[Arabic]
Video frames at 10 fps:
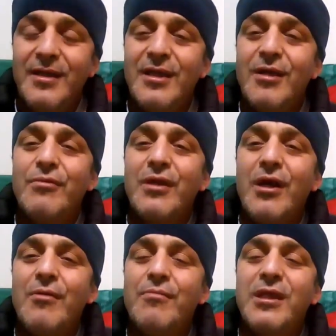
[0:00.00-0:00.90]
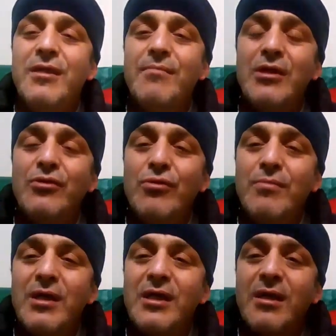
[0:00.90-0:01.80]
يا راهم كيما
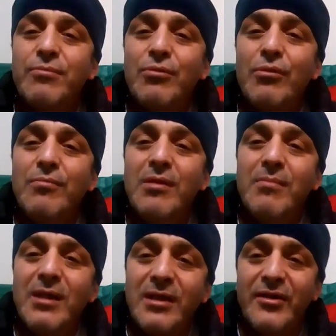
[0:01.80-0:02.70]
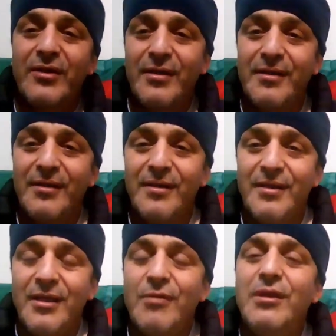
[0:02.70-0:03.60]
نتوما ركبتوا لهم المرض
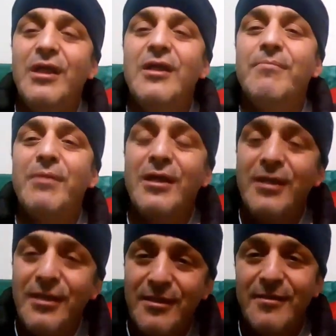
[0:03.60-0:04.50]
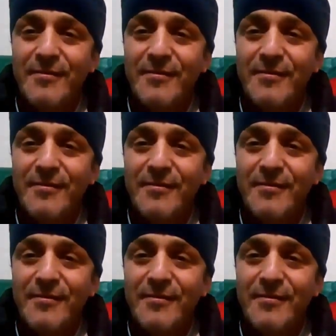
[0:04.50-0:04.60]
يا وانا على بالي